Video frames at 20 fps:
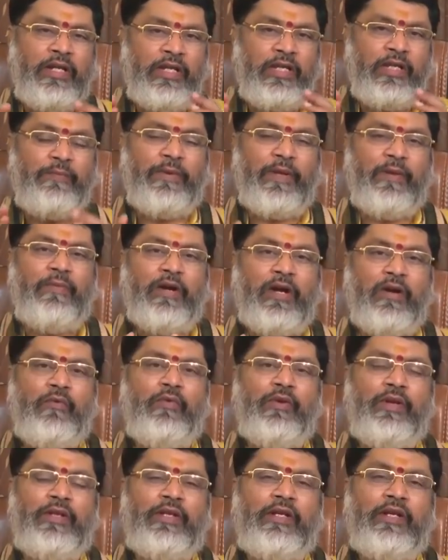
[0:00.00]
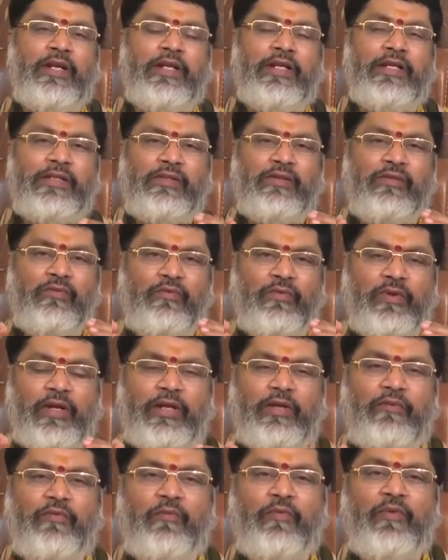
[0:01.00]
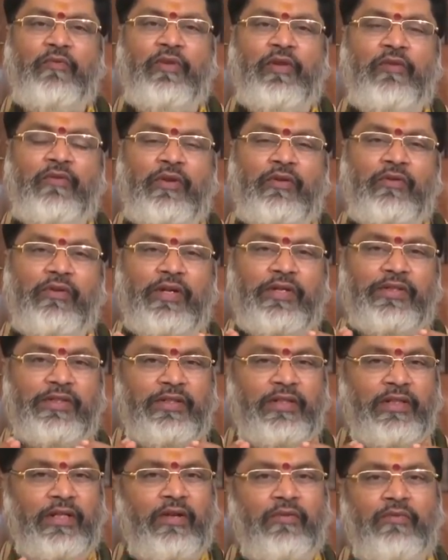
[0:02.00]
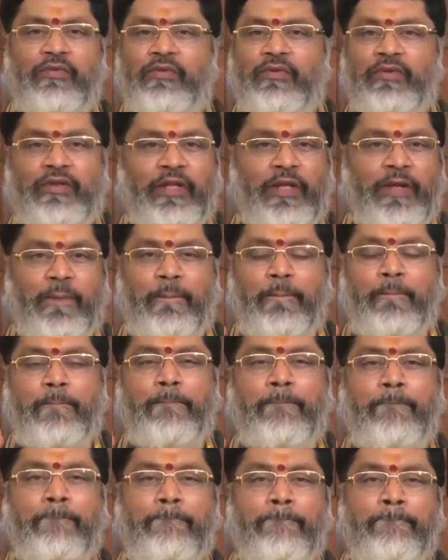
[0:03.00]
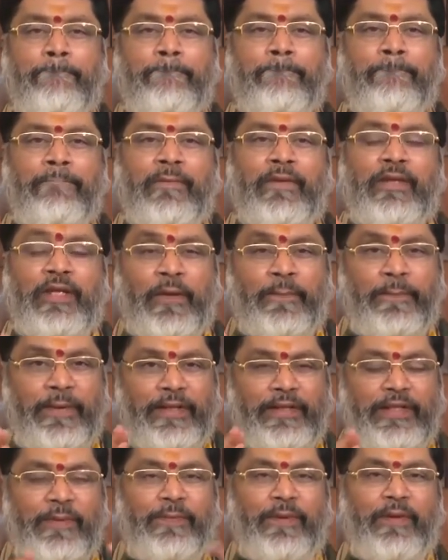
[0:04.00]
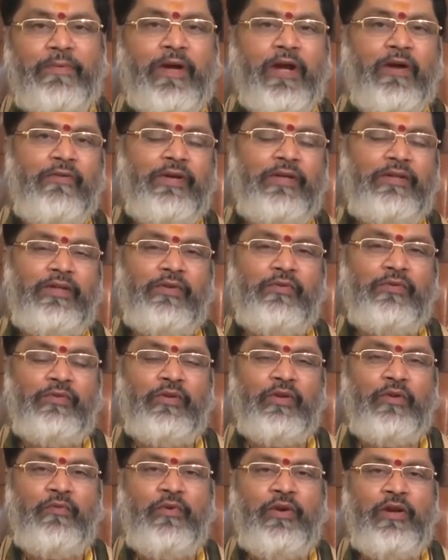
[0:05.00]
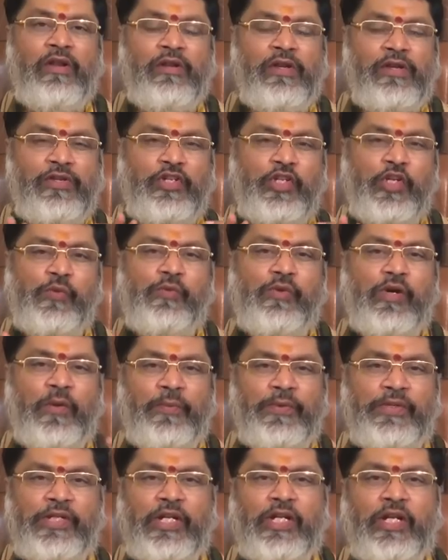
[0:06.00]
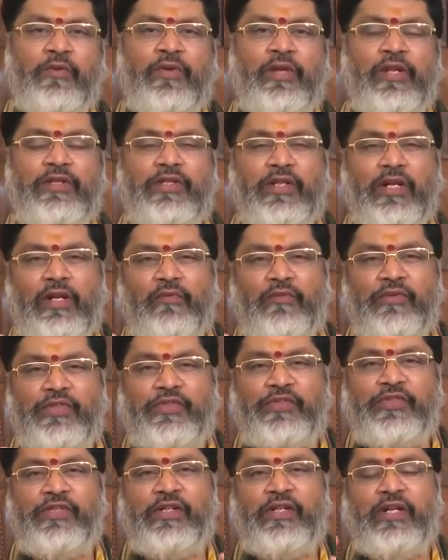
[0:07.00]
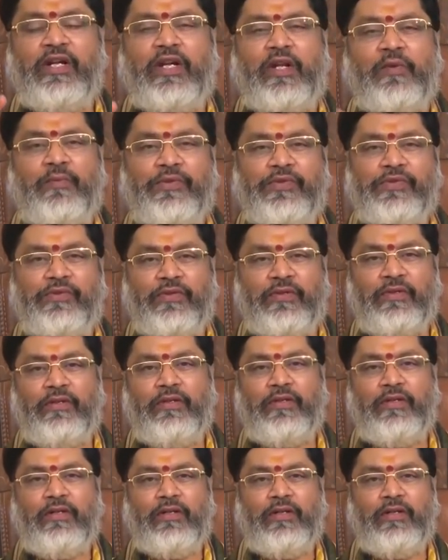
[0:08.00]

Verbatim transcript: ఈ ప్రభావం అనేది కనీసం వీళ్ళకి ఫిబ్రవరి వరకు ఖచ్చితంగా ఉంటుంది ఎప్పుడైతే ప్రభావం అయితే ఉందో వీడి నిత్యము అభిషేకం అనేది చాలా విశిష్టంగా కనిపిస్తుంది